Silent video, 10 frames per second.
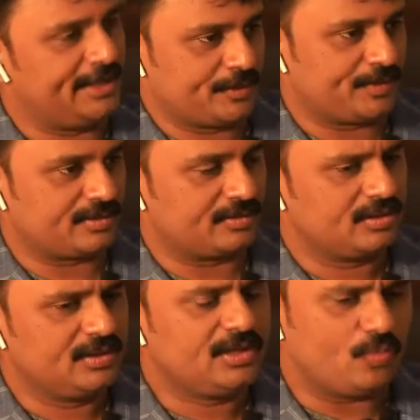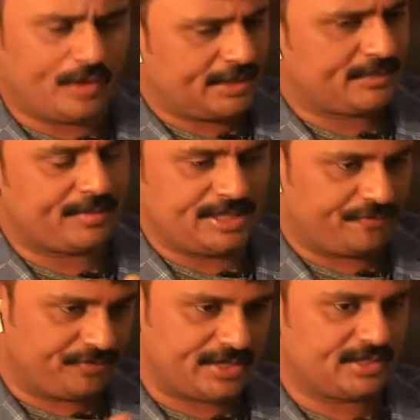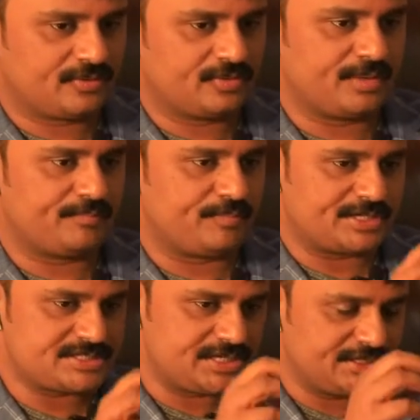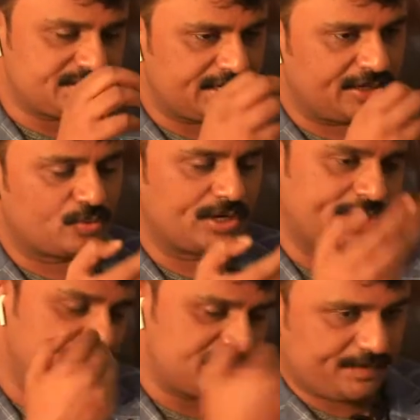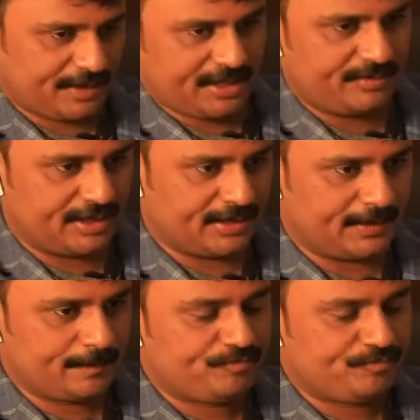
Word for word: ఏర్పడుతుంది ఒకటి మేము ఎవరైనా కూడా బ్రషింగ్ చేయకుండా అనే విషయం పక్కన పెడితే